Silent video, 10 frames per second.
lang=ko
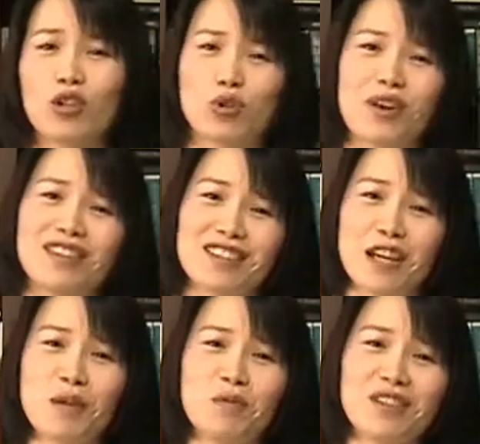저한테
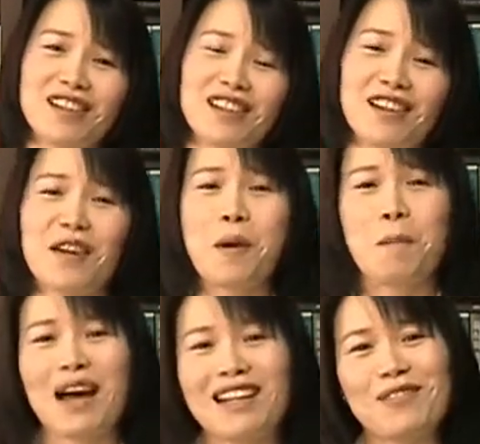사람들이
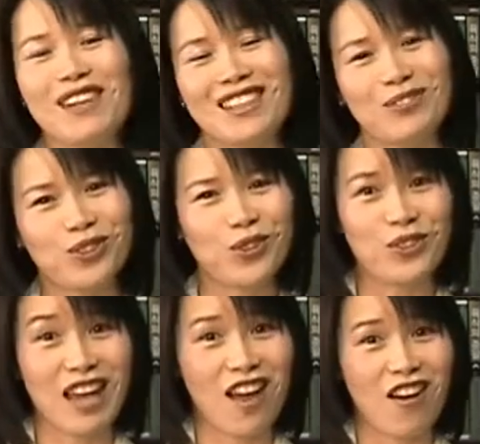많이
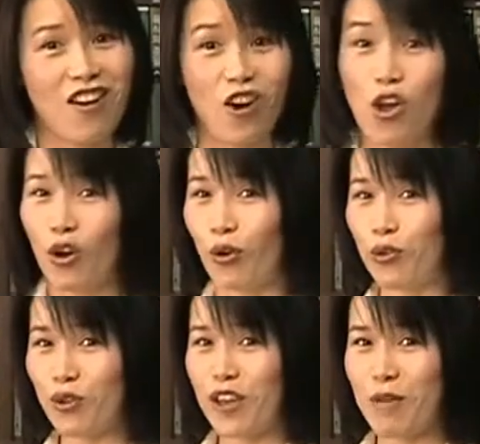묻곤 해요.
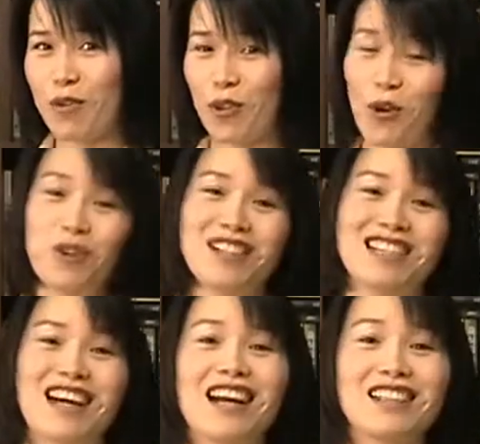어떻게 하면 영어를
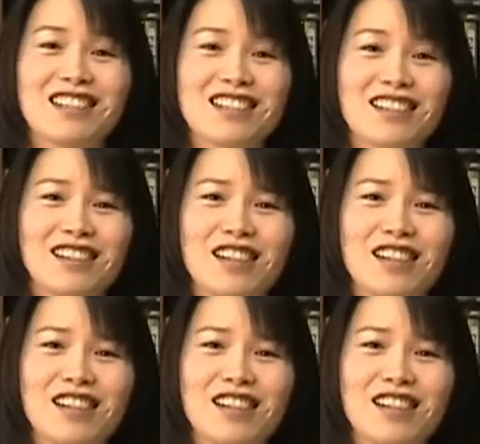잘하는지.